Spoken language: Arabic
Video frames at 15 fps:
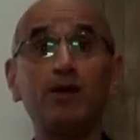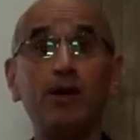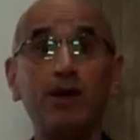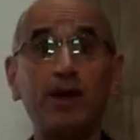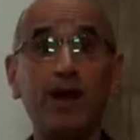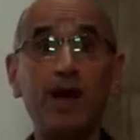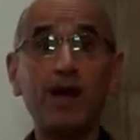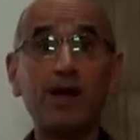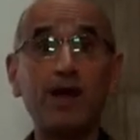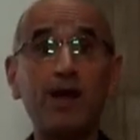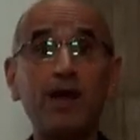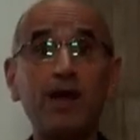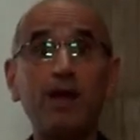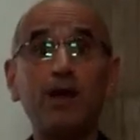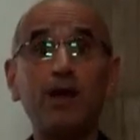
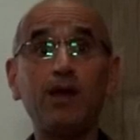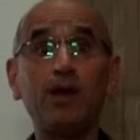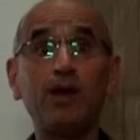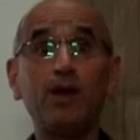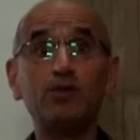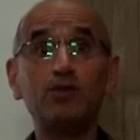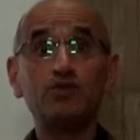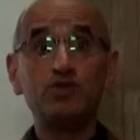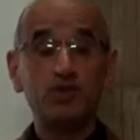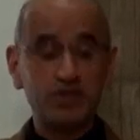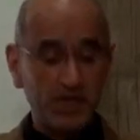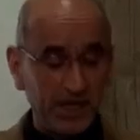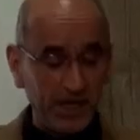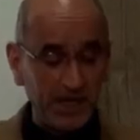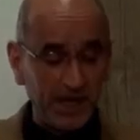علاقة
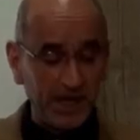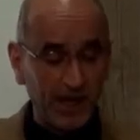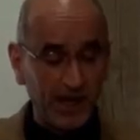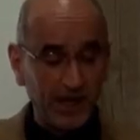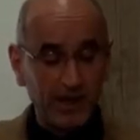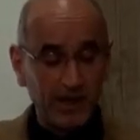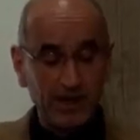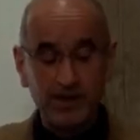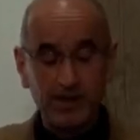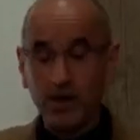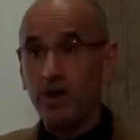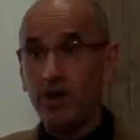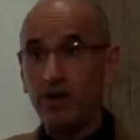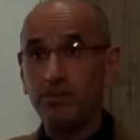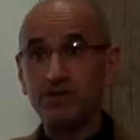جزئية
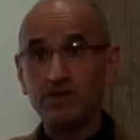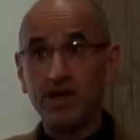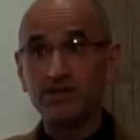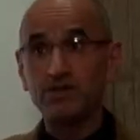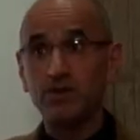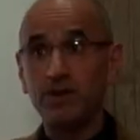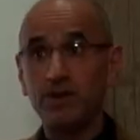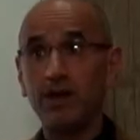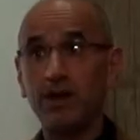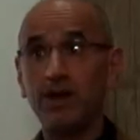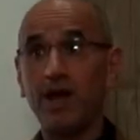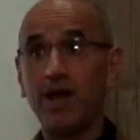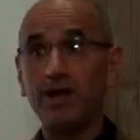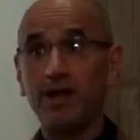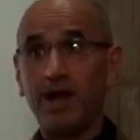نوع المجاز هنا
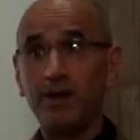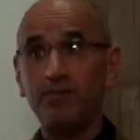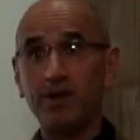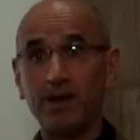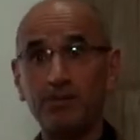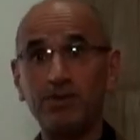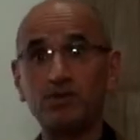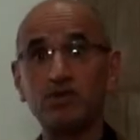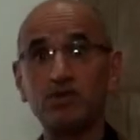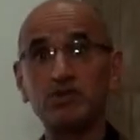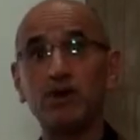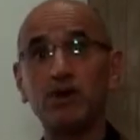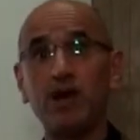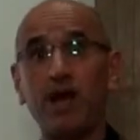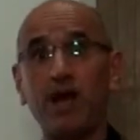أي عبر
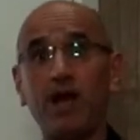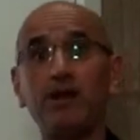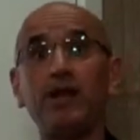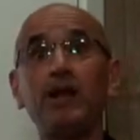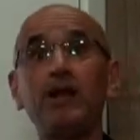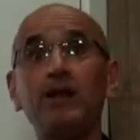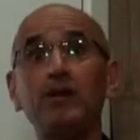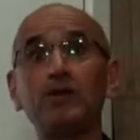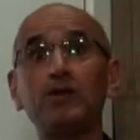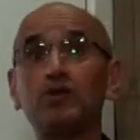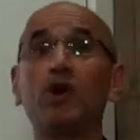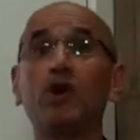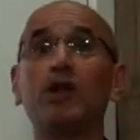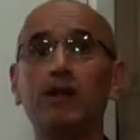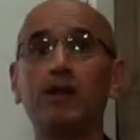بالجزء عن
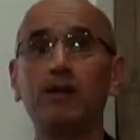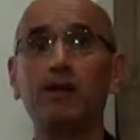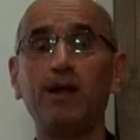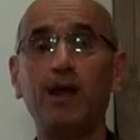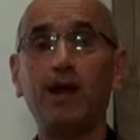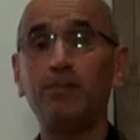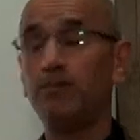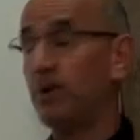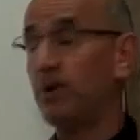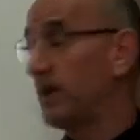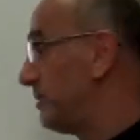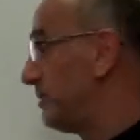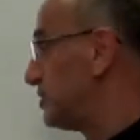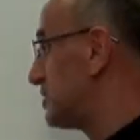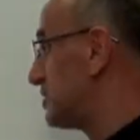الكل عبر
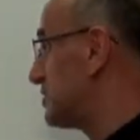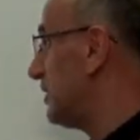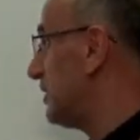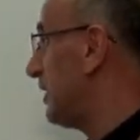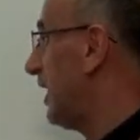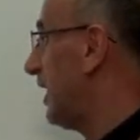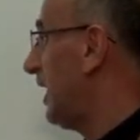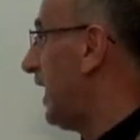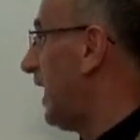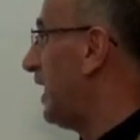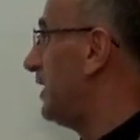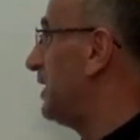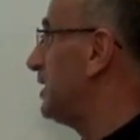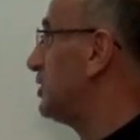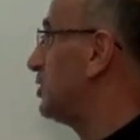بالجزء
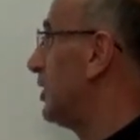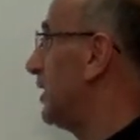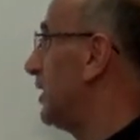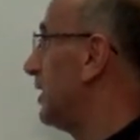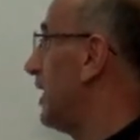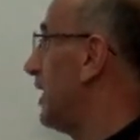عن الكل